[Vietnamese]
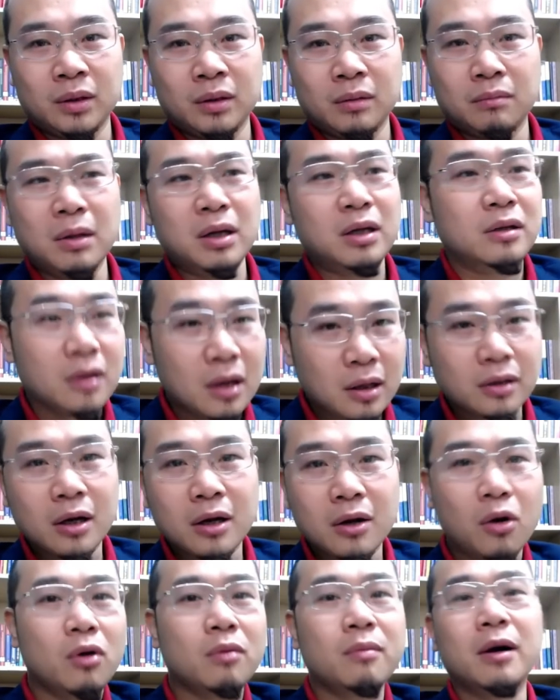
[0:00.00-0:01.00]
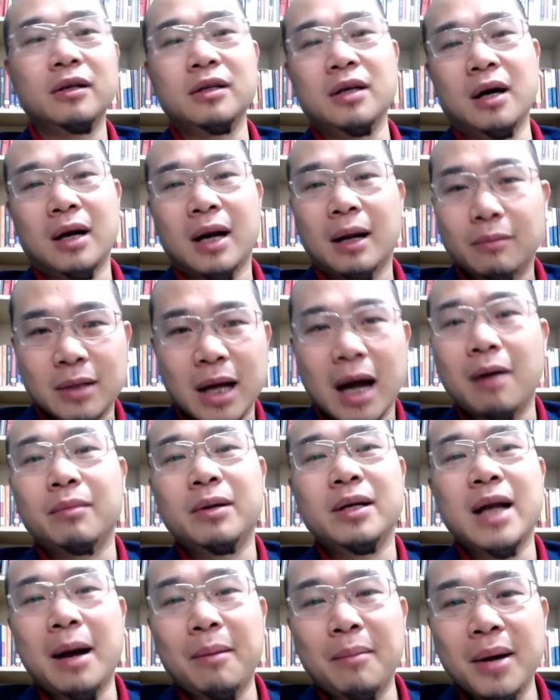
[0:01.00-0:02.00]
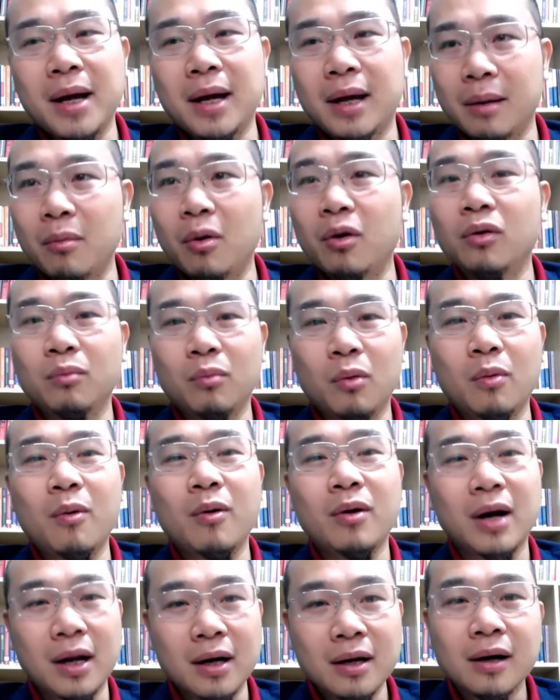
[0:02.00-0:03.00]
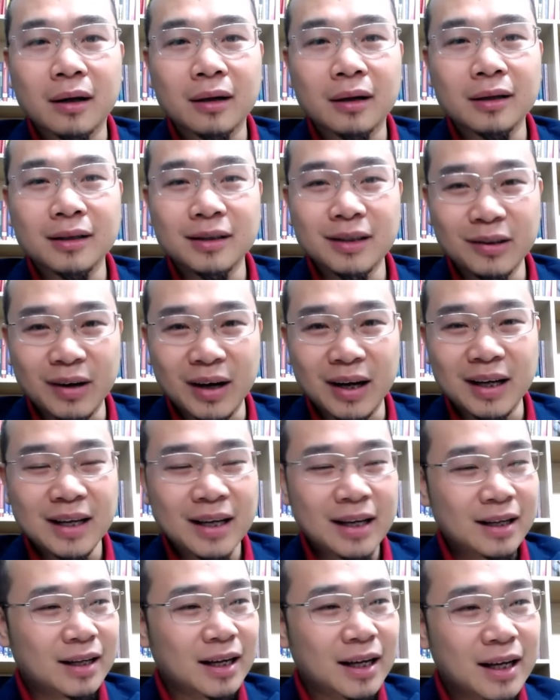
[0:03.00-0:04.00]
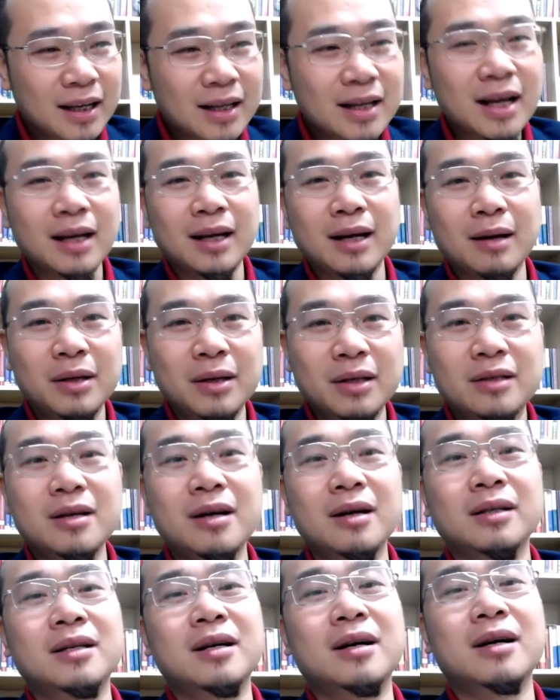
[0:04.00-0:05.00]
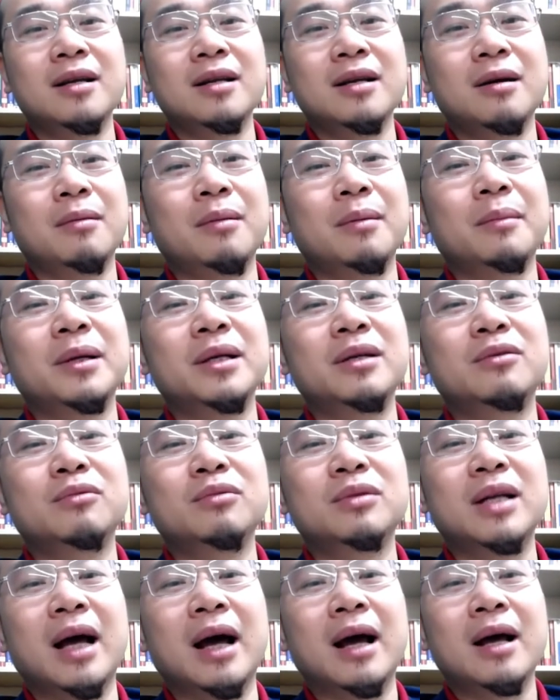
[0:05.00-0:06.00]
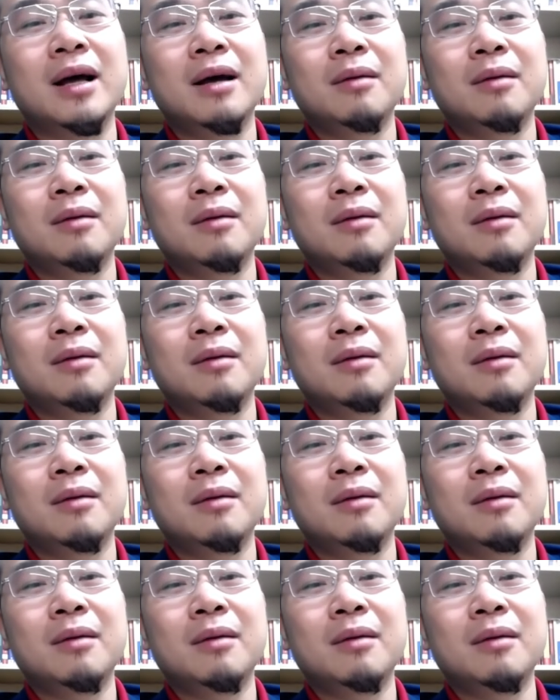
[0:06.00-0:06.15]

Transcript: Mình chưa chơi gôn bao giờ, làm sao mình đam mê cái môn bộ môn đấy được, đúng không ạ? Ít nhất là mình chưa chơi, nhưng mà mình cũng gì ạ?